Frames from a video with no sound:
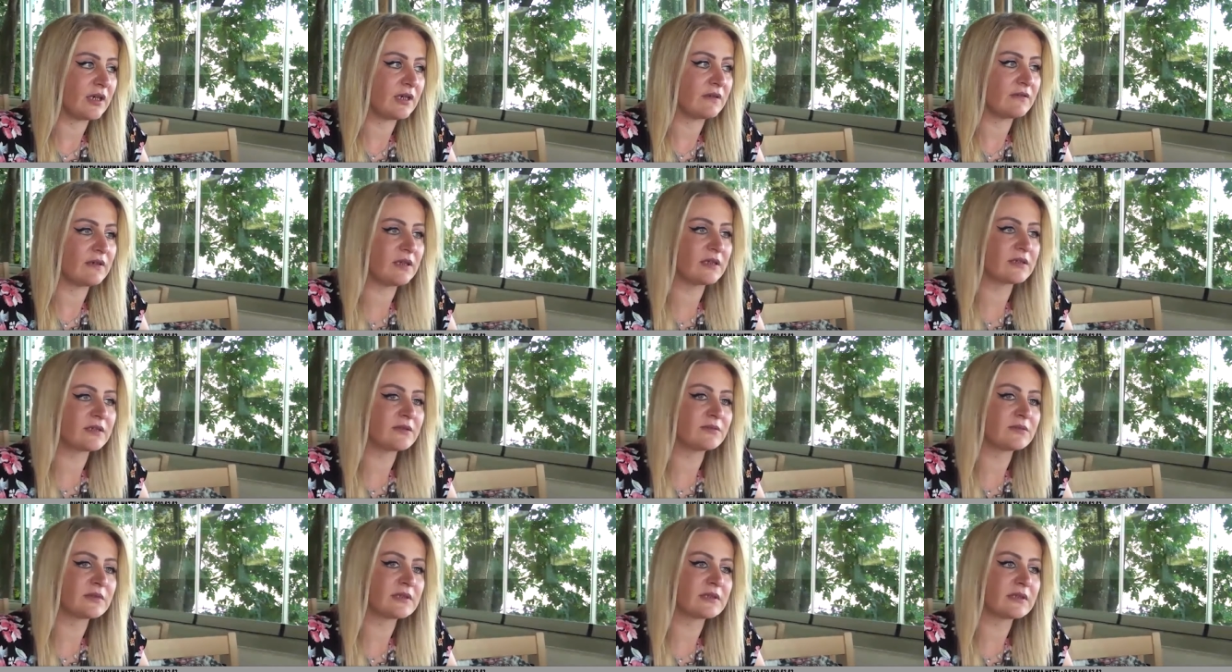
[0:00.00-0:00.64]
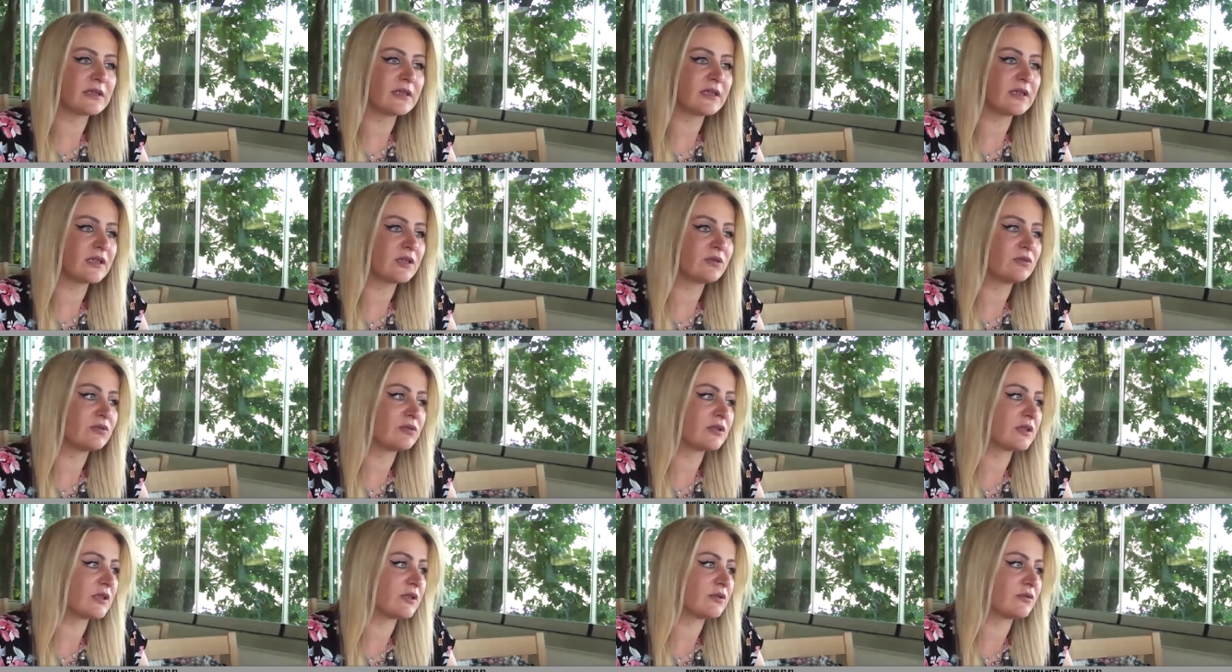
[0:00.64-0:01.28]
Kahvaltımızda
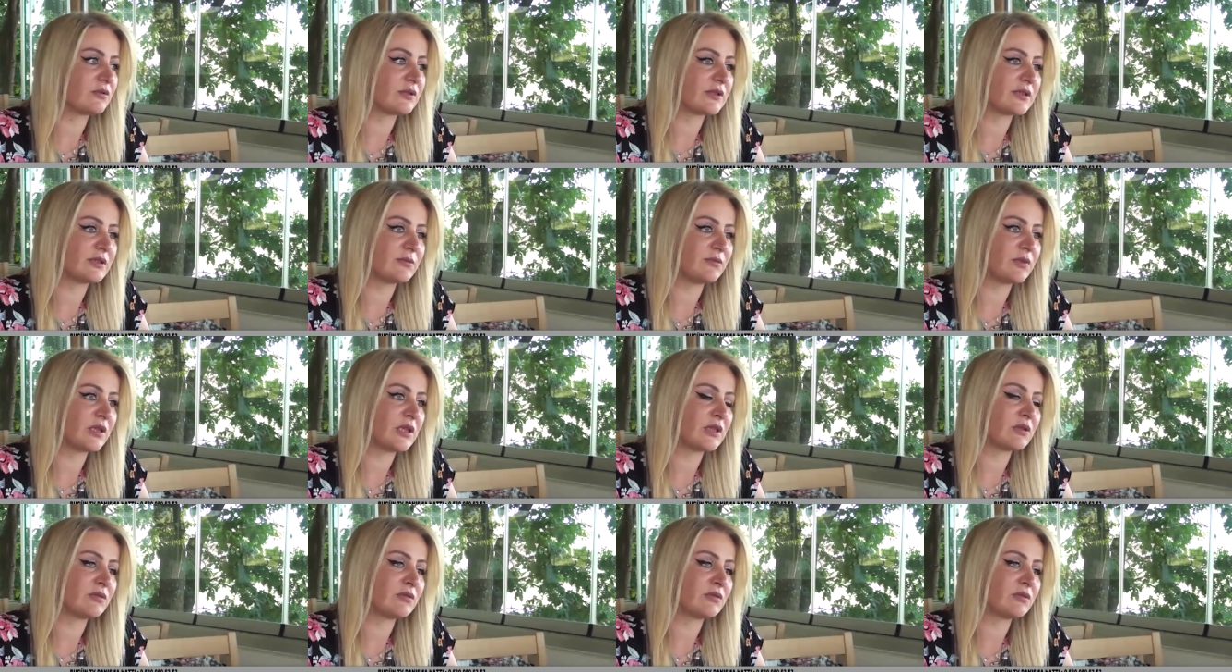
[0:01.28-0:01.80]
200, 220,